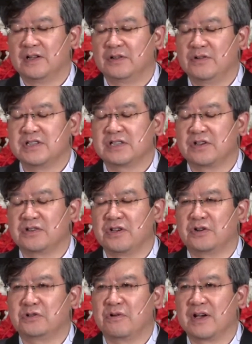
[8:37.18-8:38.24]
또 이제
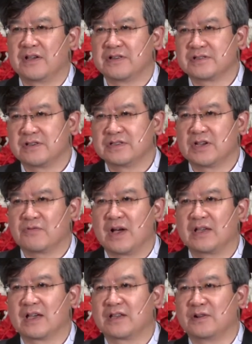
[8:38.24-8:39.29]
성령을 통하여서 이제
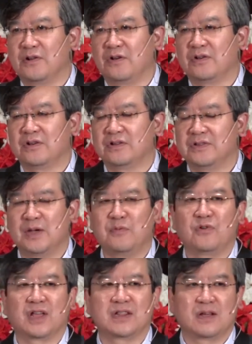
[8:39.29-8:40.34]
광야길로
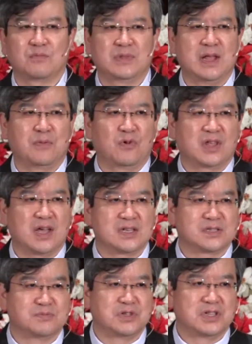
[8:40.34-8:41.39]
내몰게 내몰게
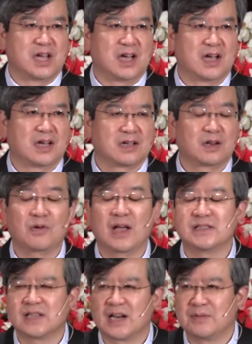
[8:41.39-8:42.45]
하십니다. 그리고
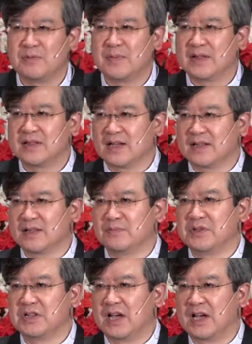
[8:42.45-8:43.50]
한 사람을 만나게
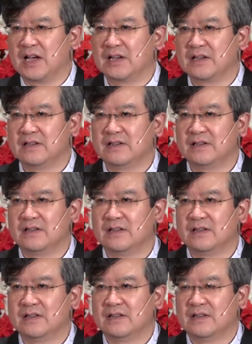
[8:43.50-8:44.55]
됩니다.
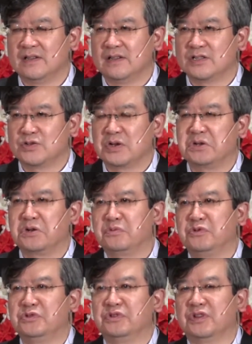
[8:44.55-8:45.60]
저
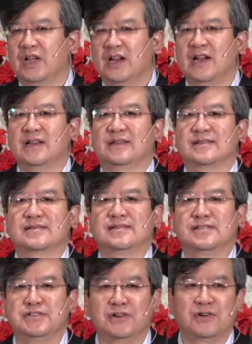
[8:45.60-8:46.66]
여러분
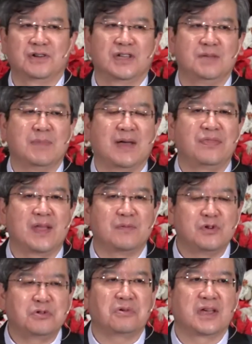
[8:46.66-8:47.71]
하나님께서는요 이
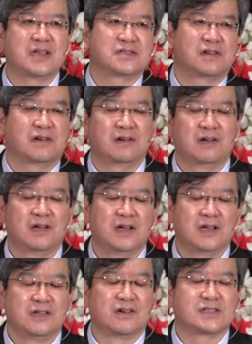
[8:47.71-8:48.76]
만남을 통해서
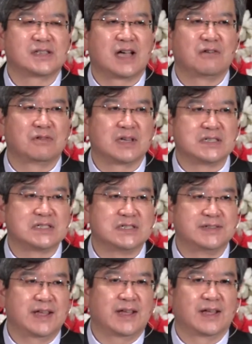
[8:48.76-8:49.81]
역사하고
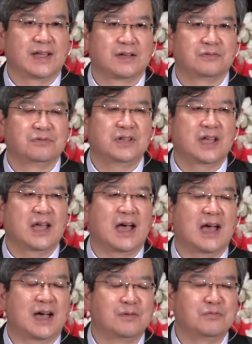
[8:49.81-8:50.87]
계시데 우리의
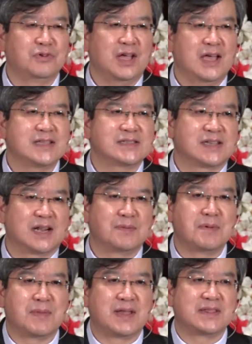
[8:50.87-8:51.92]
아무리 한
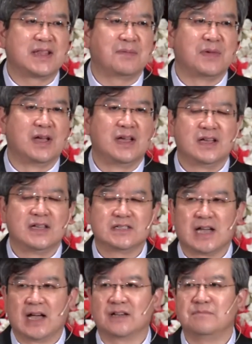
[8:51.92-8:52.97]
사람의 만남
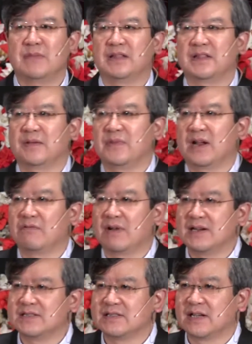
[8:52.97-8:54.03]
작은 만남이라고
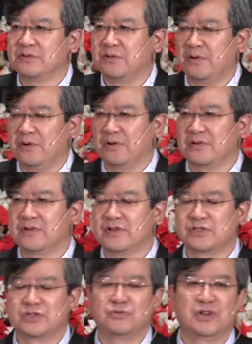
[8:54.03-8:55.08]
할지라도
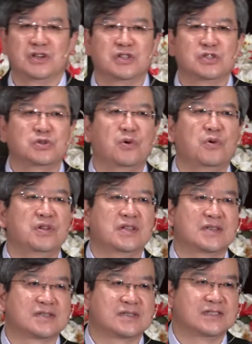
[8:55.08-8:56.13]
그것을 우리는
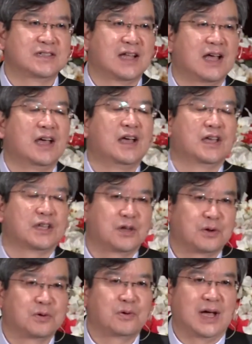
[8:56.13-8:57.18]
소홀히 해서는
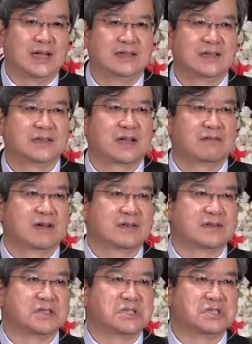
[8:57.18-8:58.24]
결코 안 된다고
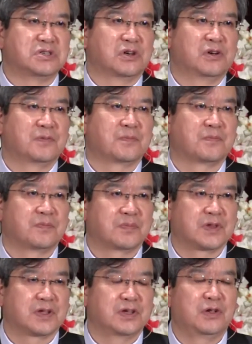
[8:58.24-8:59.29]
하는 것이죠.
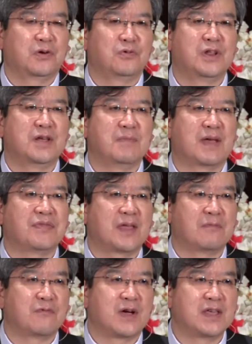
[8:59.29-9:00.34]
그리고 우리의
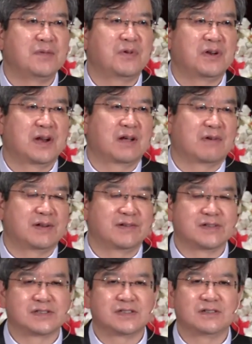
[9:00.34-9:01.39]
만남과 이별이라고 하는
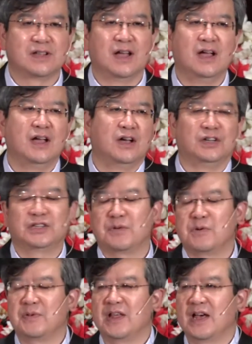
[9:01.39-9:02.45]
것은 어떻게
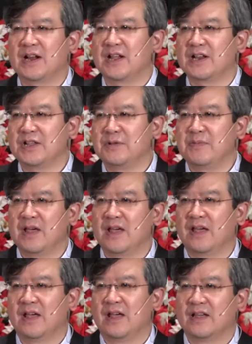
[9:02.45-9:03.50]
보면
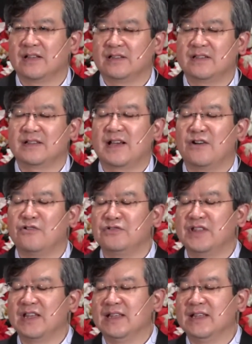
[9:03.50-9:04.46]
하나님의 그 뜻 가운데